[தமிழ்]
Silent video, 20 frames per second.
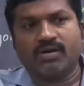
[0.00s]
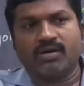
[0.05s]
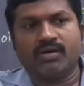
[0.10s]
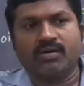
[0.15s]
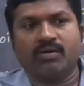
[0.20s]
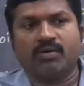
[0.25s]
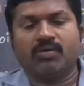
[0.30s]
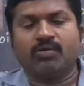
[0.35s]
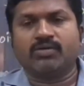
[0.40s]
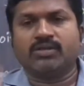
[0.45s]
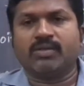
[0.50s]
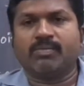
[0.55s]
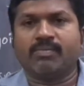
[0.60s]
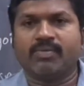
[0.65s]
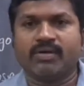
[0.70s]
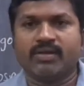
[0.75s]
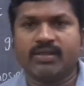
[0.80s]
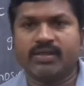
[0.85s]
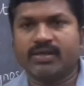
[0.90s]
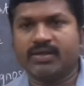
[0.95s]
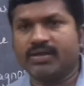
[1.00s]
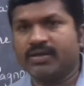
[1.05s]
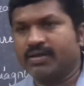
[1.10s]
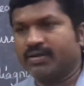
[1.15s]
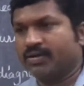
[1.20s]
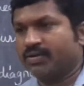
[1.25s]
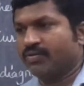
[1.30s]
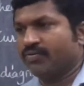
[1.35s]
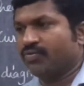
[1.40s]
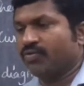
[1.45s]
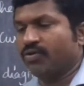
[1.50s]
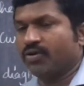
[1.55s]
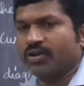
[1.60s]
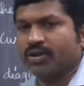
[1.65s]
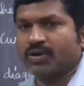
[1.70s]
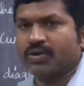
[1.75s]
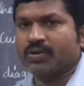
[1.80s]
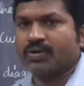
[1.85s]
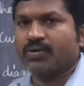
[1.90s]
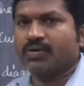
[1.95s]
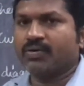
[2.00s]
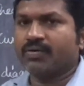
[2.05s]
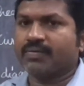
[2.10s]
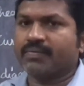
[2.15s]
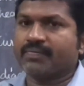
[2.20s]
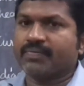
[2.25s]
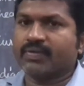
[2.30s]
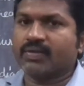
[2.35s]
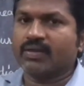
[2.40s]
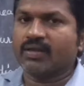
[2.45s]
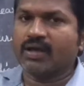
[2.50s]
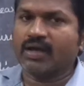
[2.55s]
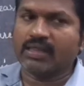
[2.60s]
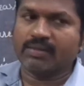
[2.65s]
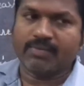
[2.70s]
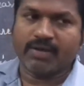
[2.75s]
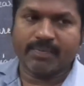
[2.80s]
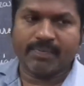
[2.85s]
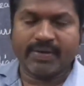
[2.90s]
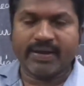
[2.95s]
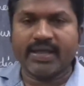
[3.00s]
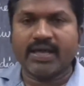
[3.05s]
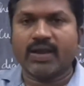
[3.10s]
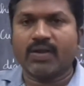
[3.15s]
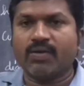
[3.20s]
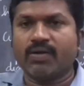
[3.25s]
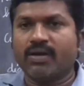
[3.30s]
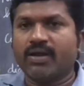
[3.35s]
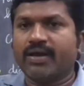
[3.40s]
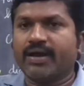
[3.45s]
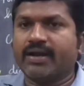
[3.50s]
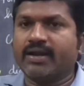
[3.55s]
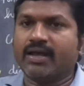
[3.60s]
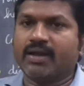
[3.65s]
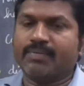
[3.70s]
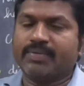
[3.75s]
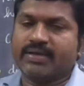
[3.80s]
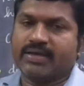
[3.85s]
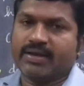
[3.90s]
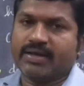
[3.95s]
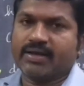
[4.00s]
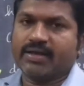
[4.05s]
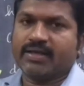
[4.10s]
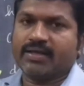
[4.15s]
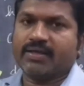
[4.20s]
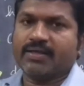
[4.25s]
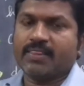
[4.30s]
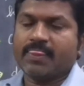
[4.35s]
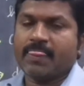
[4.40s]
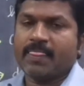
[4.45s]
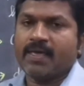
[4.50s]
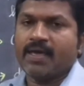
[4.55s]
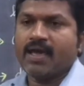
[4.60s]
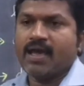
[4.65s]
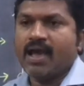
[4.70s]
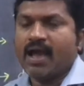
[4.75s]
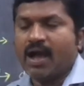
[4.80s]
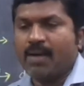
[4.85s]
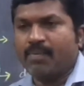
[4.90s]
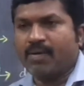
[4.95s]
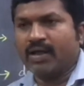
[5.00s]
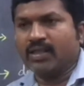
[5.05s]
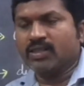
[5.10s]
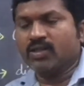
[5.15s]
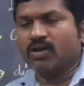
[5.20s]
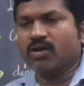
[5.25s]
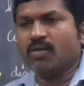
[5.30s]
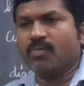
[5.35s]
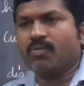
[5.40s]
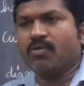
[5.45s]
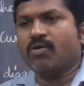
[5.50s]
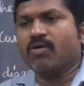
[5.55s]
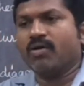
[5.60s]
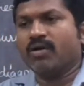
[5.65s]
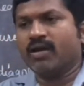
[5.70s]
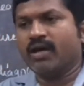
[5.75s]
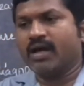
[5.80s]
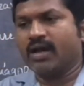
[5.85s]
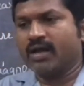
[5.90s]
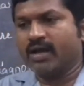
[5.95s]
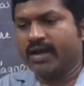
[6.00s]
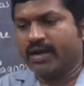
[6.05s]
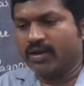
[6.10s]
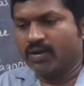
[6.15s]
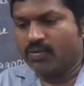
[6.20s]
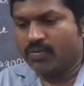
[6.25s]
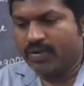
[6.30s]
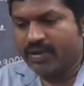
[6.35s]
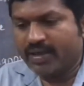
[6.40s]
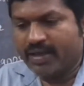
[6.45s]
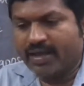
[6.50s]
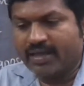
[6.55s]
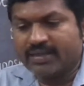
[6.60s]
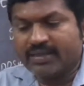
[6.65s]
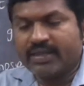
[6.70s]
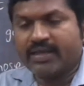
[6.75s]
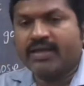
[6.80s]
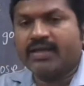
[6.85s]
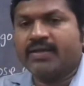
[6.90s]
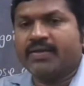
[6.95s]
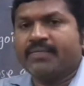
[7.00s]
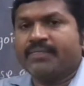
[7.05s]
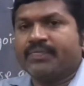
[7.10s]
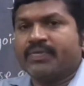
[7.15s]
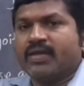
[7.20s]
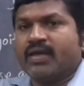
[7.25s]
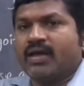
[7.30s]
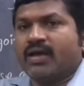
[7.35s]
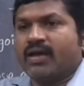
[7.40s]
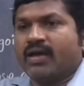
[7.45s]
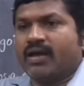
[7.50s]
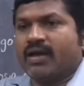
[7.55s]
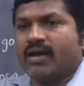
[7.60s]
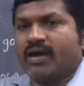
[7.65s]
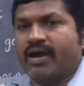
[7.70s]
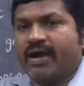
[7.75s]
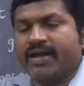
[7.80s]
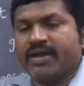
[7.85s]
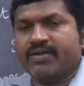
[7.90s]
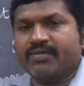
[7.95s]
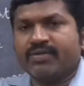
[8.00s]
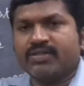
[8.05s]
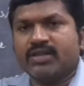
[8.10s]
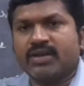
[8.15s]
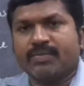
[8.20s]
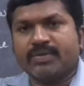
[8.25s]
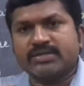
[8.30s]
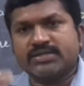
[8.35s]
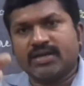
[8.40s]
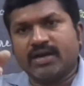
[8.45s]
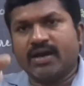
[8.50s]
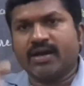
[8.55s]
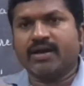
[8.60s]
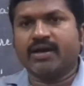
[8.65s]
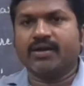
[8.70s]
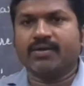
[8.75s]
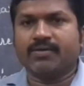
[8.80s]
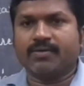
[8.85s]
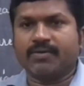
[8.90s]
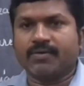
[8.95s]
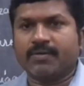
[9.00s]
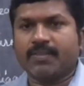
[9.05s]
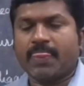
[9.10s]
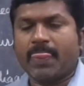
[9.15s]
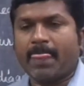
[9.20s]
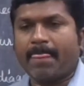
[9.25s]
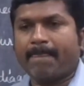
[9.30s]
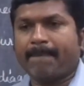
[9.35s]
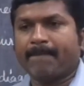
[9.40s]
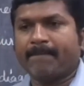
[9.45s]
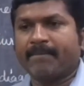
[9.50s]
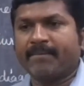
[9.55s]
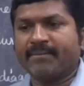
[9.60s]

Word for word: ஒரு நூற்றம்பது ஃப்ளோர் இருக்கும் அந்த மாதிரி பெரிய அளவுக்குலாம் கட்ட ஆரம்பிக்கிறாங்க அப்போ அந்தளவுக்கு போகணும்னா அங்கே கட்டக்கூடிய அந்த அயன் வந்து ரொம்ப ஸ்ட்ராங்காக இருக்கும்